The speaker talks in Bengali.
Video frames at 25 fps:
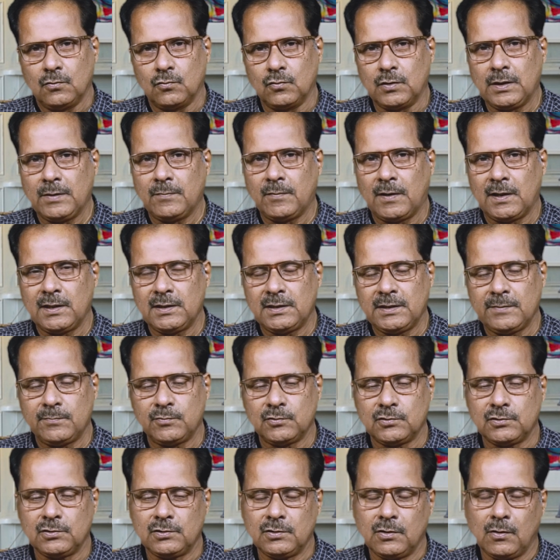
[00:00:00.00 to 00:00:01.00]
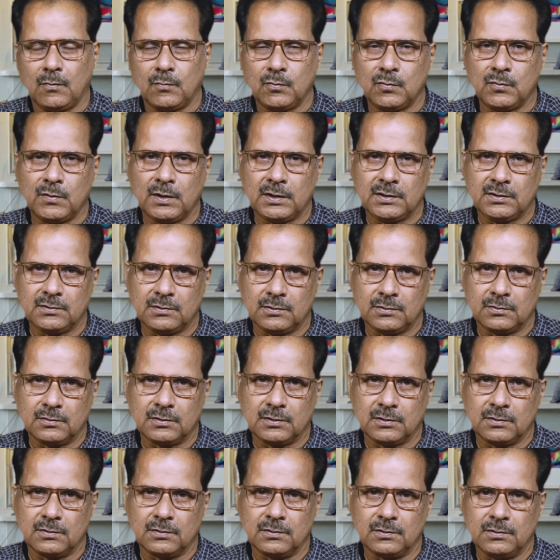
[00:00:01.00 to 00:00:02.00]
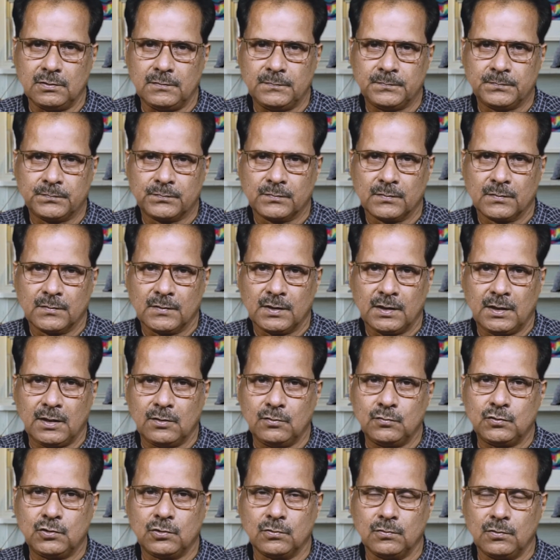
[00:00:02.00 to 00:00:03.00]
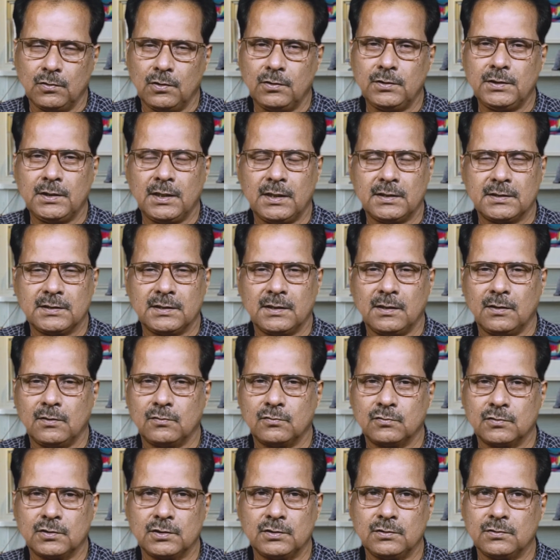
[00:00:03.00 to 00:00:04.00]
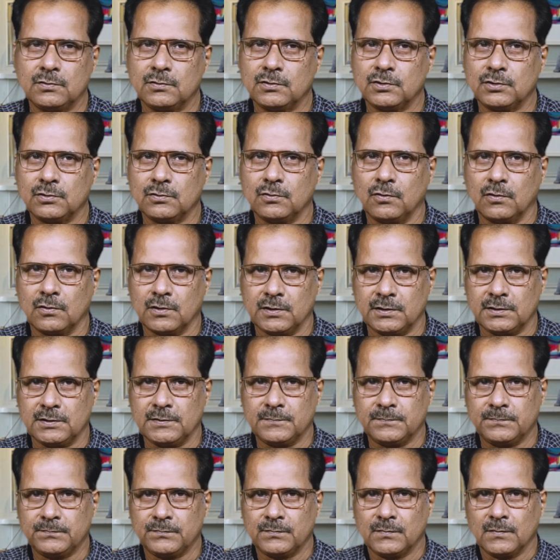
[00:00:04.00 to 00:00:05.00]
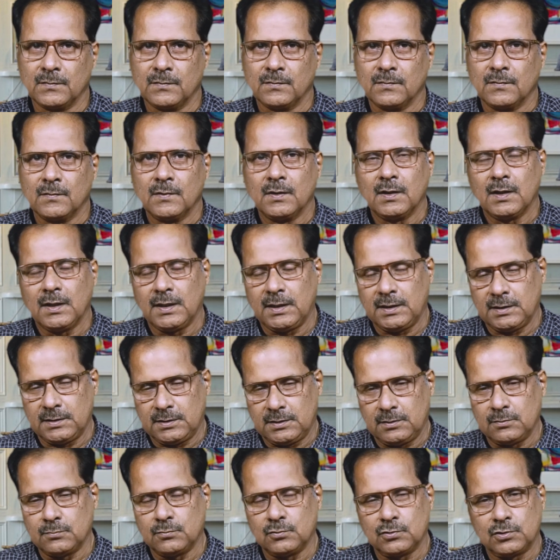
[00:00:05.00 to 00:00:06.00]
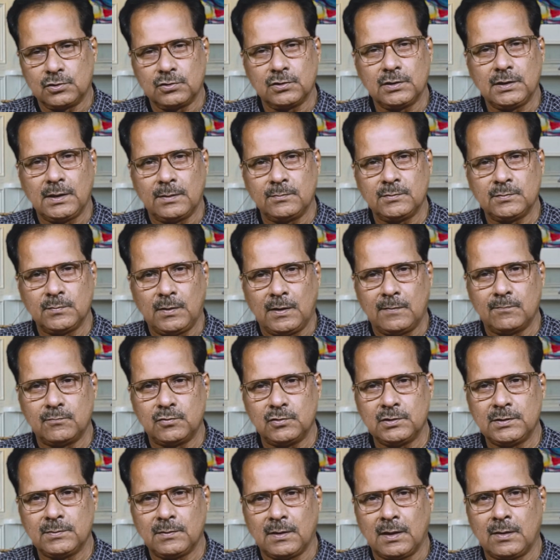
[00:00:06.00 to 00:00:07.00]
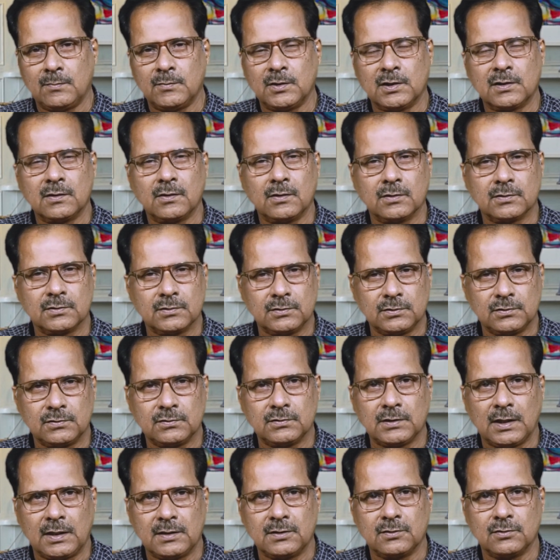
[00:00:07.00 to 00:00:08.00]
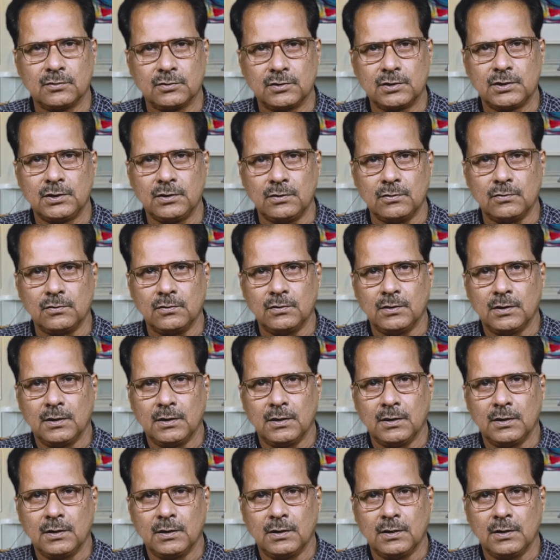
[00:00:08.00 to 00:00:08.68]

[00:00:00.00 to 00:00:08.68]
ওকে বাড়িতে প্রচণ্ড অপমানিত হতে হলো কেউ শুনলই না যে না ও কিন্তু কিছু করেনি এক্ষেত্রে অবশ্যই আমি ভাববো যে বা আমার হয়তো কিছু দায়িত্ব ছিল